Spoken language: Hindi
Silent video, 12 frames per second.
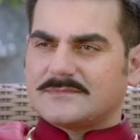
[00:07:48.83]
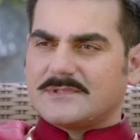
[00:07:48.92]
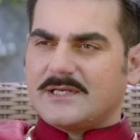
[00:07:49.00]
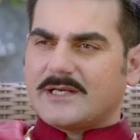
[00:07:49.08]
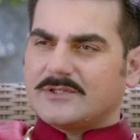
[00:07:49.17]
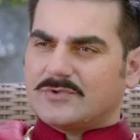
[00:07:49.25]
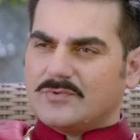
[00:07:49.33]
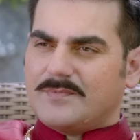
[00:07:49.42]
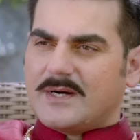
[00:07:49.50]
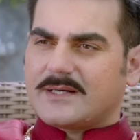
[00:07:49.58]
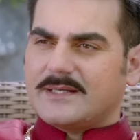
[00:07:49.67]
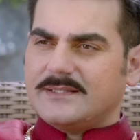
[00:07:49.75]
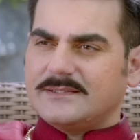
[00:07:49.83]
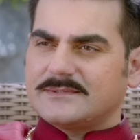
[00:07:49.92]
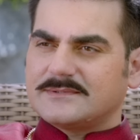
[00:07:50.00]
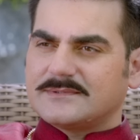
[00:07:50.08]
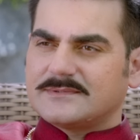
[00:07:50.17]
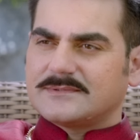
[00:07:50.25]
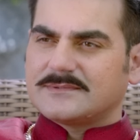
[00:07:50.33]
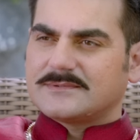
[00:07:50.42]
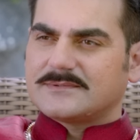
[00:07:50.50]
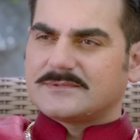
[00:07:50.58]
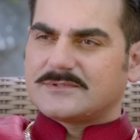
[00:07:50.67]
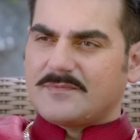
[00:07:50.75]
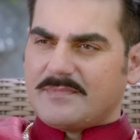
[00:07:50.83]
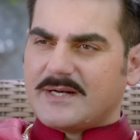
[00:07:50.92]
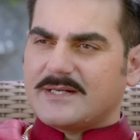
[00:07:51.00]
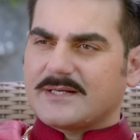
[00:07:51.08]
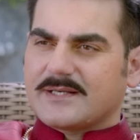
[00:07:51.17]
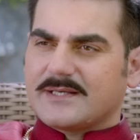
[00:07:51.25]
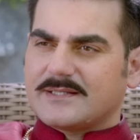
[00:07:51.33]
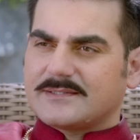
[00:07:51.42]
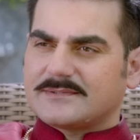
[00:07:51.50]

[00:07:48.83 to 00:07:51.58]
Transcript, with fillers: लेकिन तू भाग गई तो मैं डर गया